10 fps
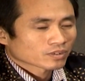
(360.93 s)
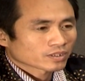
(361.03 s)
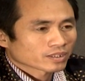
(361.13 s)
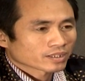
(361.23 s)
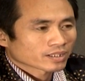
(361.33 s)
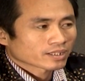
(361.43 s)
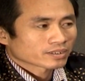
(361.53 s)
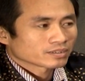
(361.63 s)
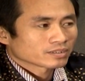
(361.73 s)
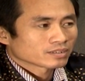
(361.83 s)
Có thể
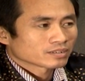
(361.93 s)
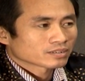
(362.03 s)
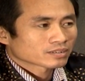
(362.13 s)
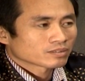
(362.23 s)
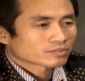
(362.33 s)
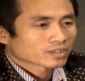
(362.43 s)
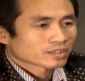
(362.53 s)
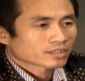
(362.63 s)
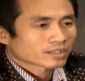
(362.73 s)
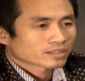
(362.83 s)
anh không
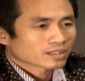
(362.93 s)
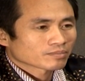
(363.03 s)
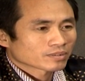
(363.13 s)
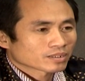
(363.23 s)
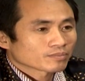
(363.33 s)
xây thì anh làm